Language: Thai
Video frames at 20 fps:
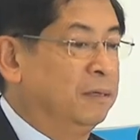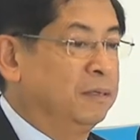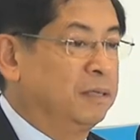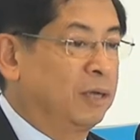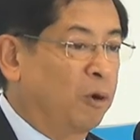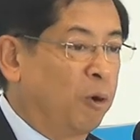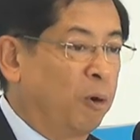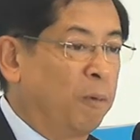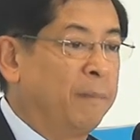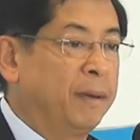
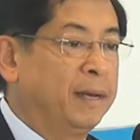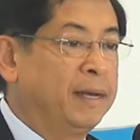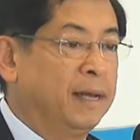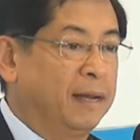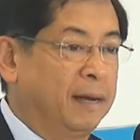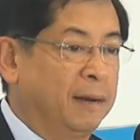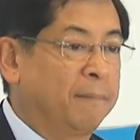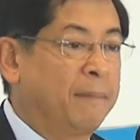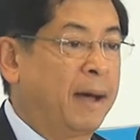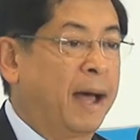จะขนไปเนี่
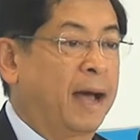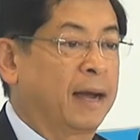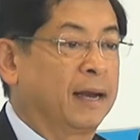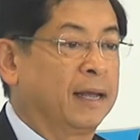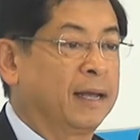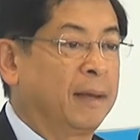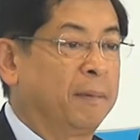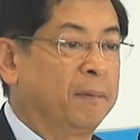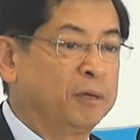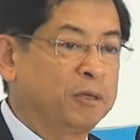ยลำบาก
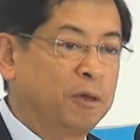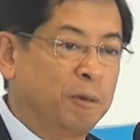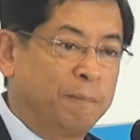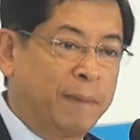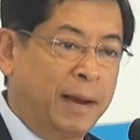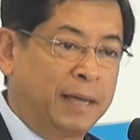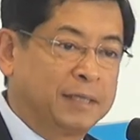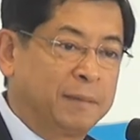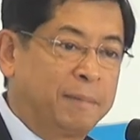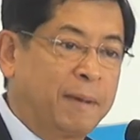นะครับก็ต้อง
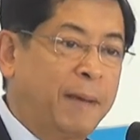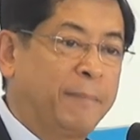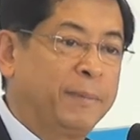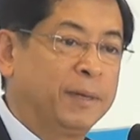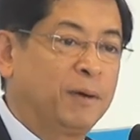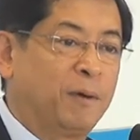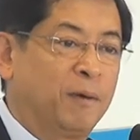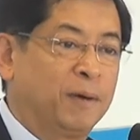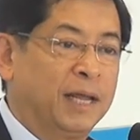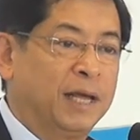แปลสภาพ
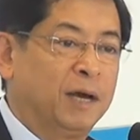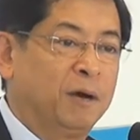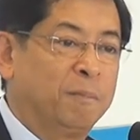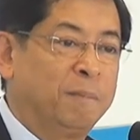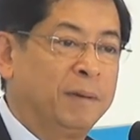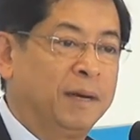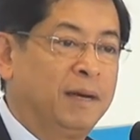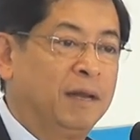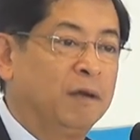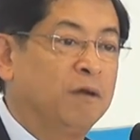เป็นของเหลว
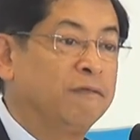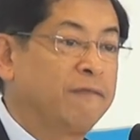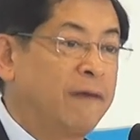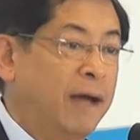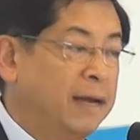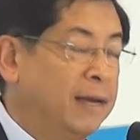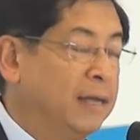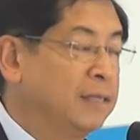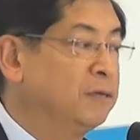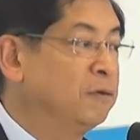เป็น
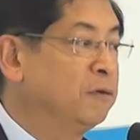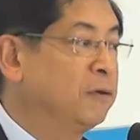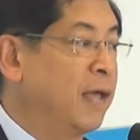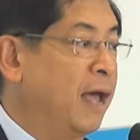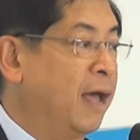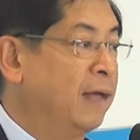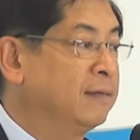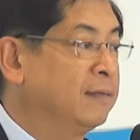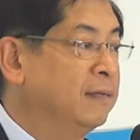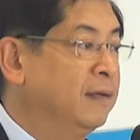liquefied natural
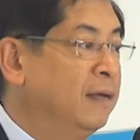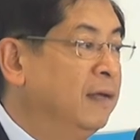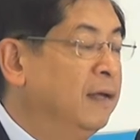gas